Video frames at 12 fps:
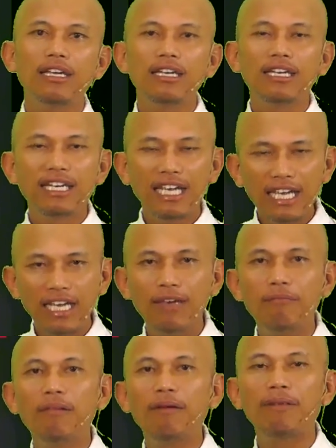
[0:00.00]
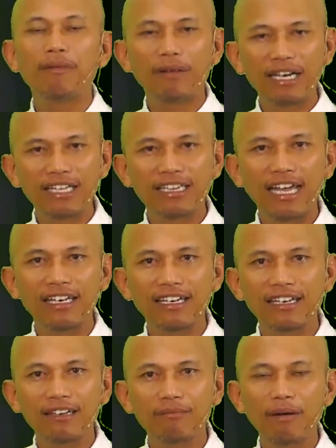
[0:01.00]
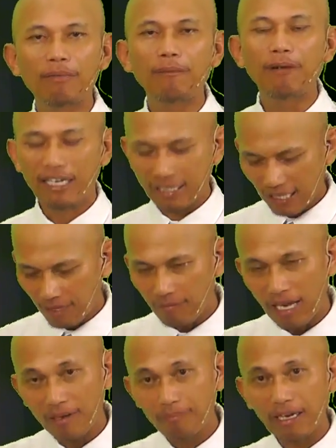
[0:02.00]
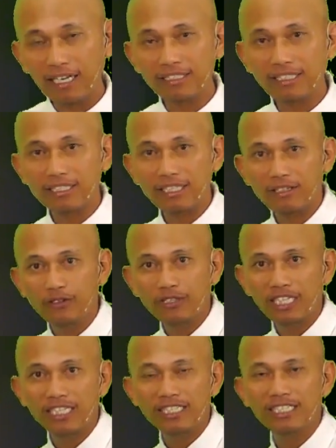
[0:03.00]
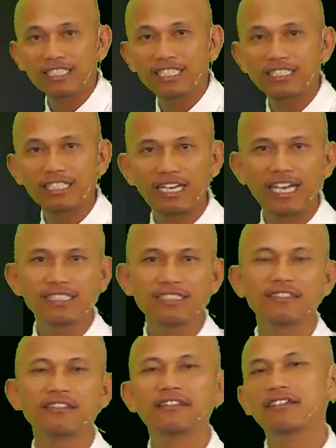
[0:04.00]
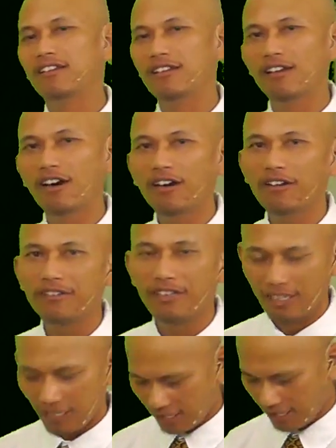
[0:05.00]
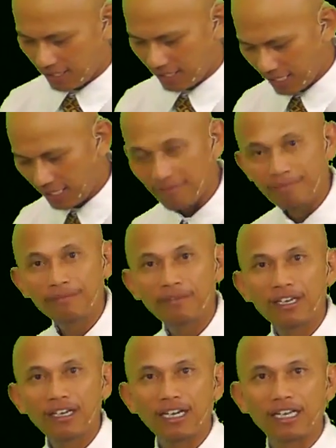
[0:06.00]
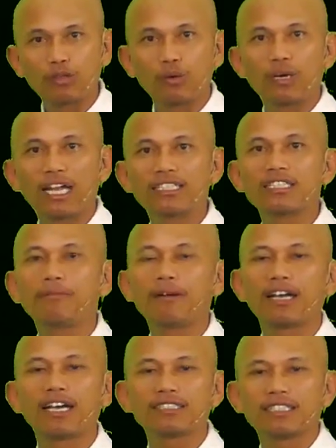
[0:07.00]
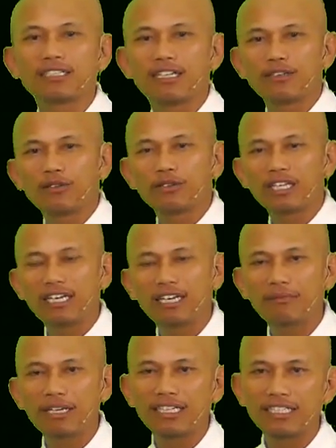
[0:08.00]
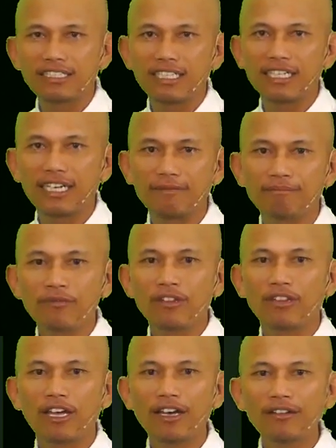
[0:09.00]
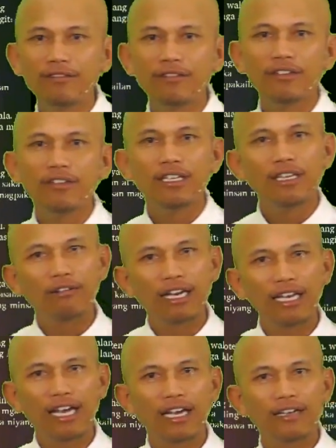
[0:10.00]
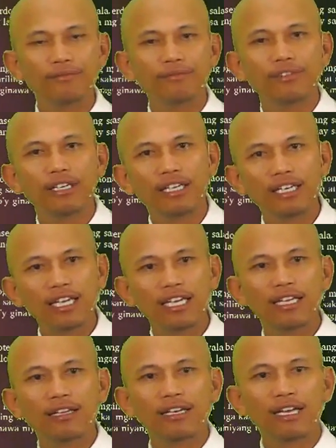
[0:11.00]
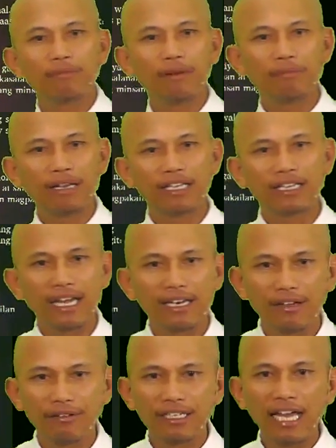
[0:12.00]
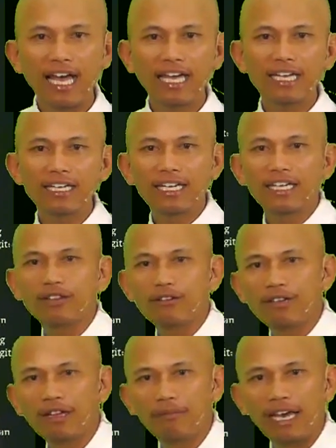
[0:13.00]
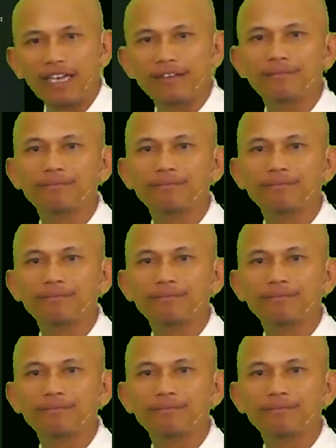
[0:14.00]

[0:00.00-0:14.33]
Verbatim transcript: di mapapalitan. Mapapalitan ba ang pagkasaserdote ni Jesus Christ? No, hindi. Katulad sa pagkasaserdote ni Melchizedek. Ha? Wala, hindi napapalitan. Now, dahil dito naman,